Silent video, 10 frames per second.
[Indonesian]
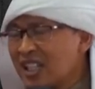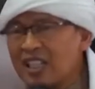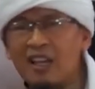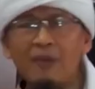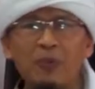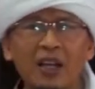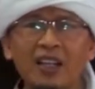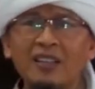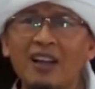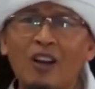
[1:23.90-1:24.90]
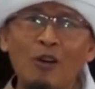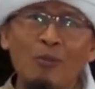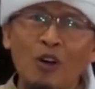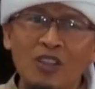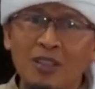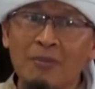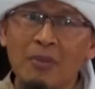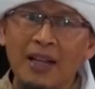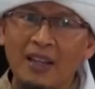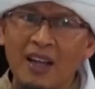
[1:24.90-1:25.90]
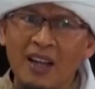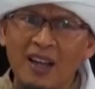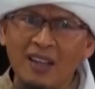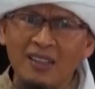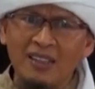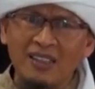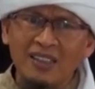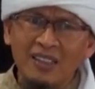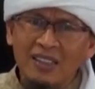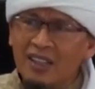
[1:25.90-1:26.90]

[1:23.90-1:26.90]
Kenapa kita ngomong sembarangan?